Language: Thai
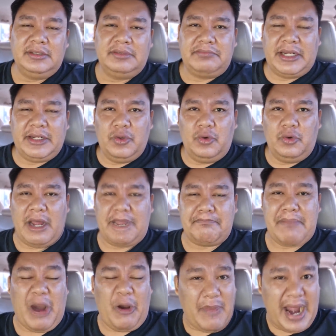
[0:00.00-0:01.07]
มันดูแบบ
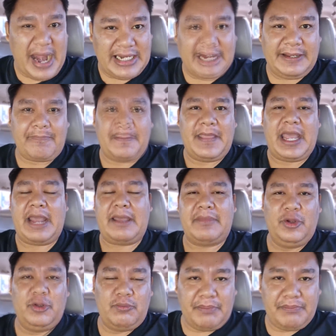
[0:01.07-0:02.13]
เมามันนะฮะ มั
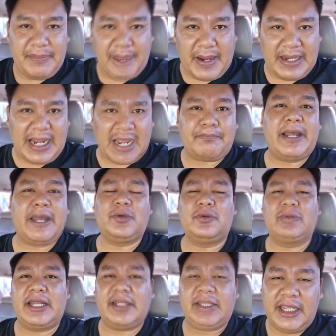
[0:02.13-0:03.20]
นดูแบบมีพลังไปตร
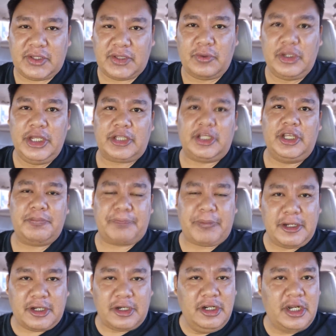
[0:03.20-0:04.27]
งนั้นทีตรงนี้ทีเป็
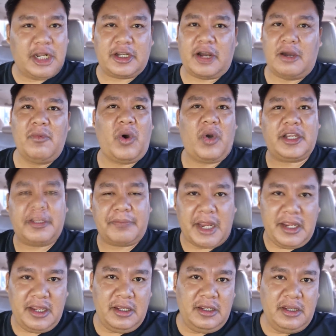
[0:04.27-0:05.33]
นเคลื่อนขบวนกันไป
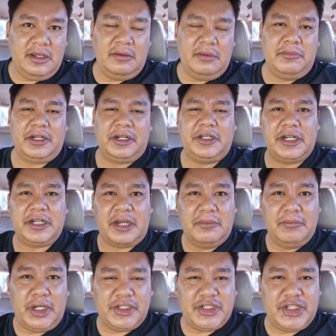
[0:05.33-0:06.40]
เหมือนเคลื่อนข
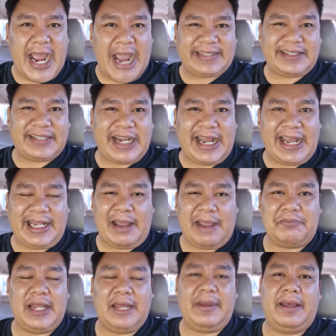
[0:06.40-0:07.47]
บวนยาตราทับ
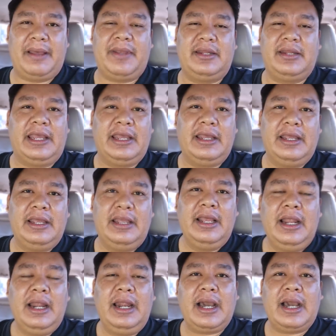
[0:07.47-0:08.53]
อะไรแบบนั้นเนี่ย
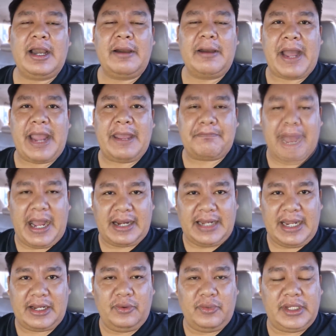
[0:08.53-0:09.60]
แล้วก็ไปปักห
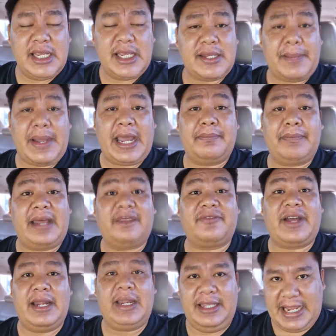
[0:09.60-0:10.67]
ลักอยู่ที่สะพานผ่าน
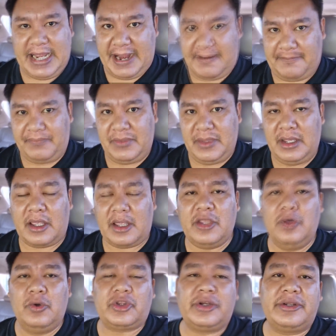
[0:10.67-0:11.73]
ฟ้าลีลาดก็
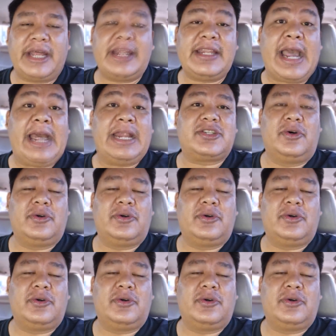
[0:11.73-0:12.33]
อยู่ตรงนั้นนานสอ